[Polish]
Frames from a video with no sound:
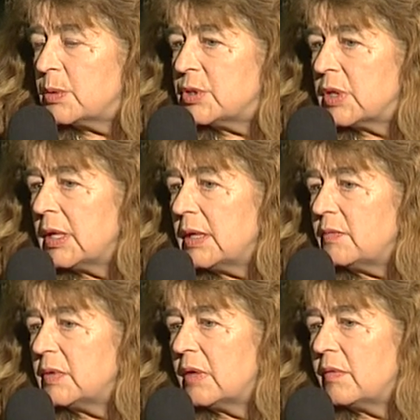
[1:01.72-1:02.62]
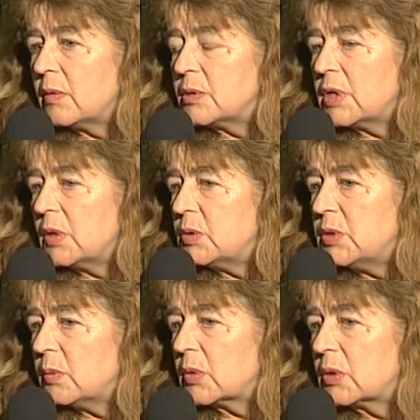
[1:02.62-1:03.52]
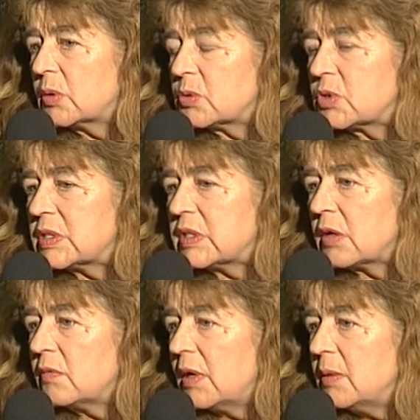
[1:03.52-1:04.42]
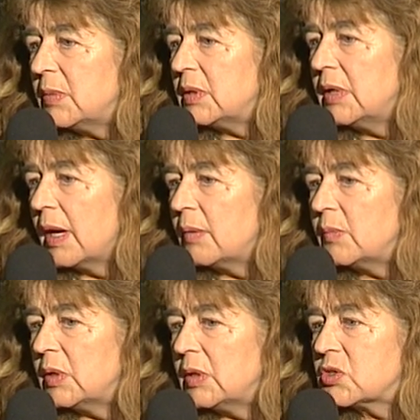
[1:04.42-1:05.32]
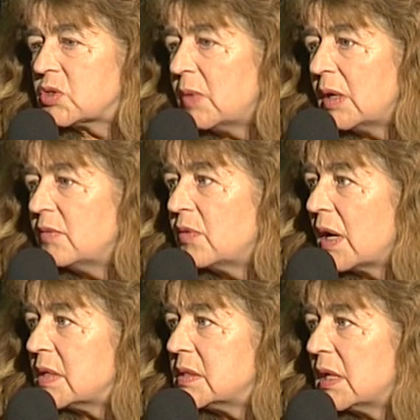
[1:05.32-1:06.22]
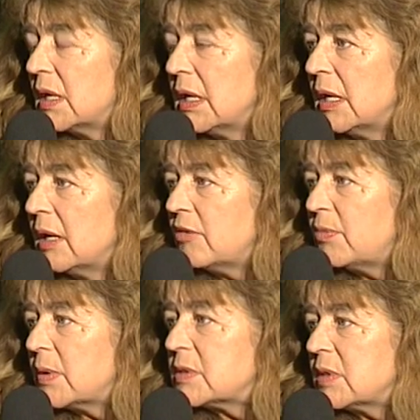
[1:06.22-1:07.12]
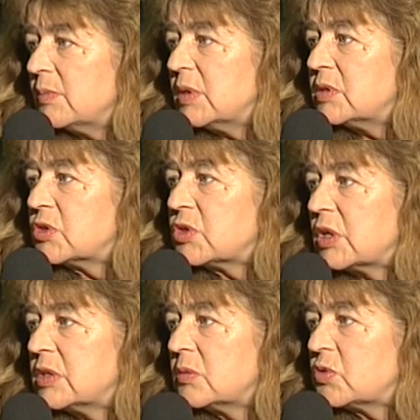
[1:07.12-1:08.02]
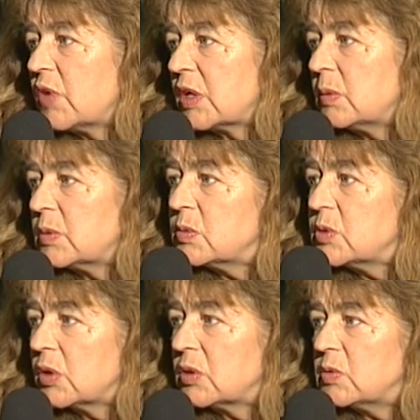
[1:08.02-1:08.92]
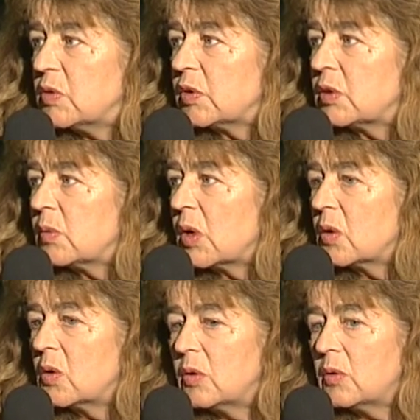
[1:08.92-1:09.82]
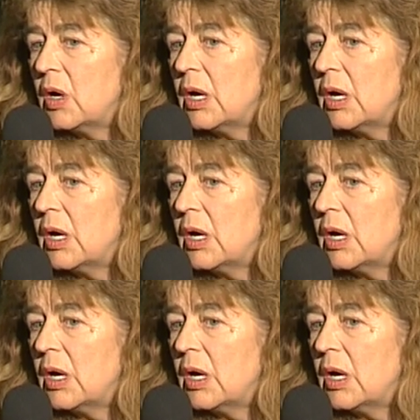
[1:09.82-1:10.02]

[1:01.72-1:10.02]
się, wydawało się ludziom, którzy sterowali mediami, trzymali władzę w Polsce między 1944 a 1989 roku,